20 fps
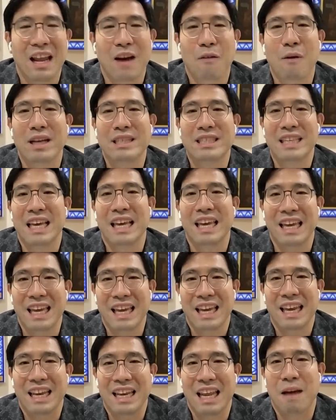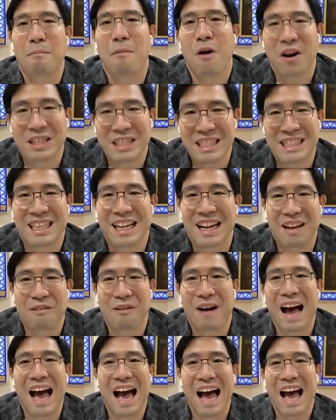เรียกว่าสี่เดมอนหรือ
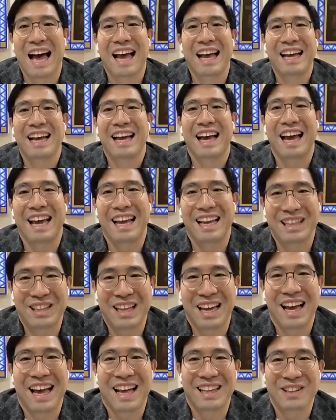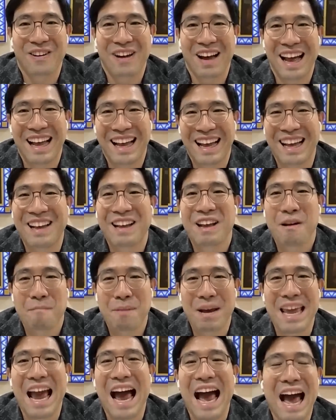ว่าไอ้ตัว
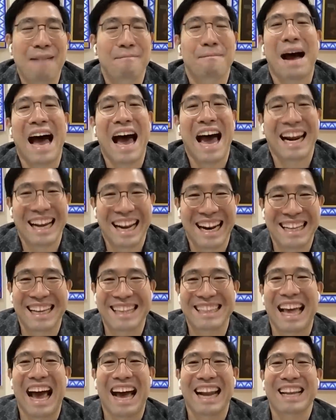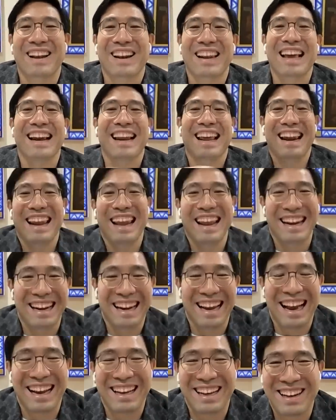พญามารอะไรต่างๆนั่นเรียกเล่
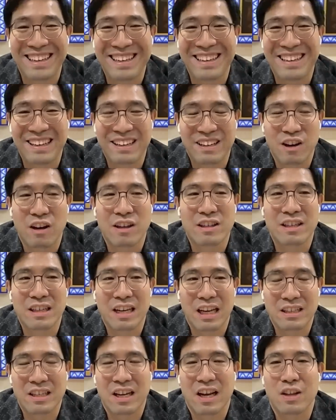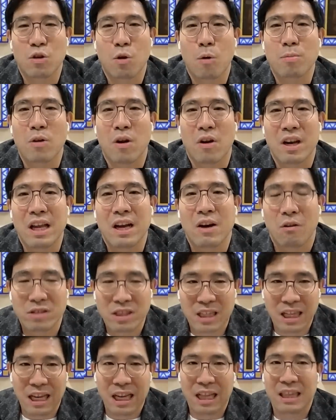นๆนะก็คือก็คือเนี่ยจะกระทบต่อเรื่องของ
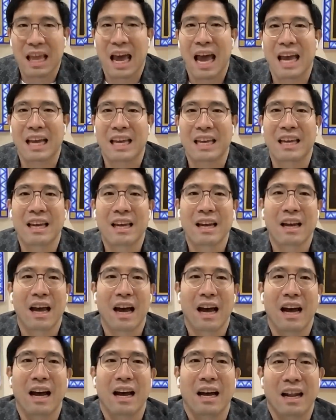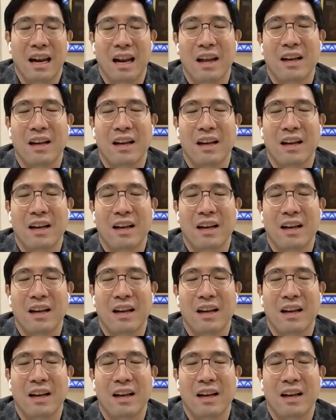เศรษฐกิจไทยอ่า